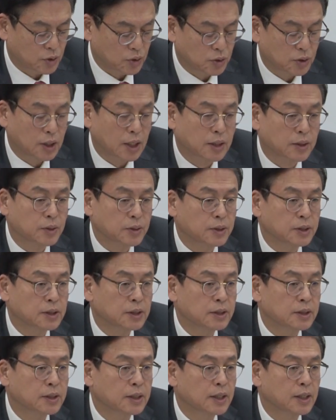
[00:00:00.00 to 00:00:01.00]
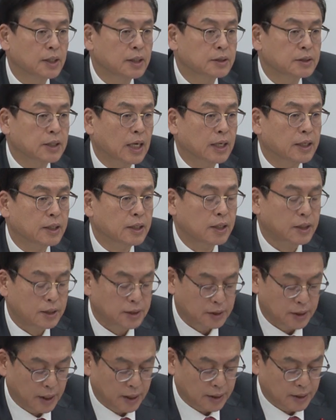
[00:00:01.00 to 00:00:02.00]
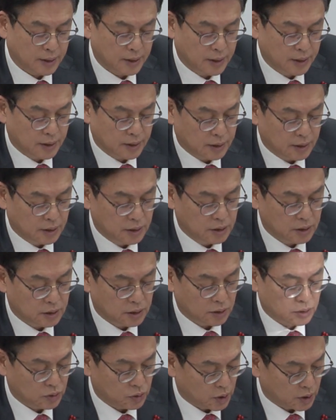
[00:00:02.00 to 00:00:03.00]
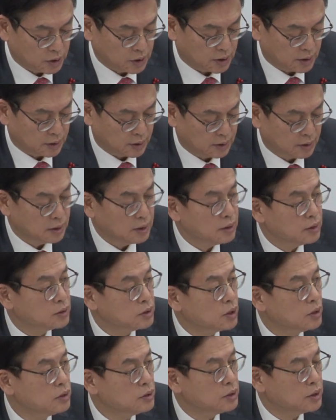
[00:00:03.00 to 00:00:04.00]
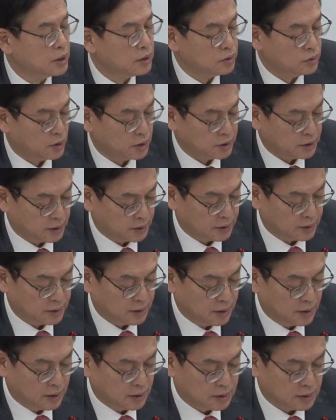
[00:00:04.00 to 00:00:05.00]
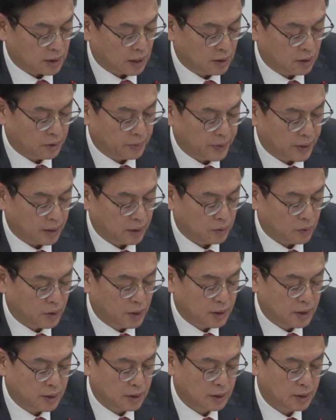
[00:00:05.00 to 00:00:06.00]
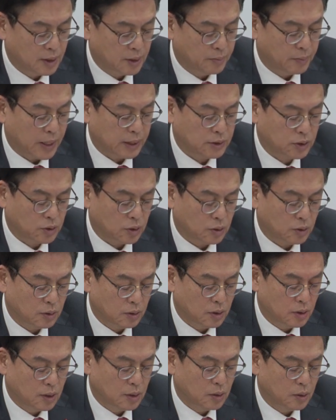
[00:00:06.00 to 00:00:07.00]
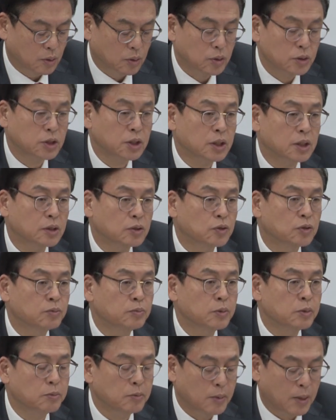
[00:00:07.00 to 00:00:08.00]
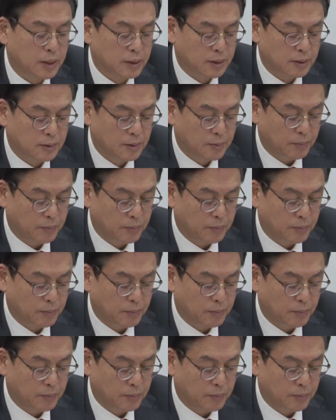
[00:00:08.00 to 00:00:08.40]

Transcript: 추진하고 있는 자기 희생, 인적 쇄신, 정책 쇄신 작업에 괴를 맞춰 오로지 국민만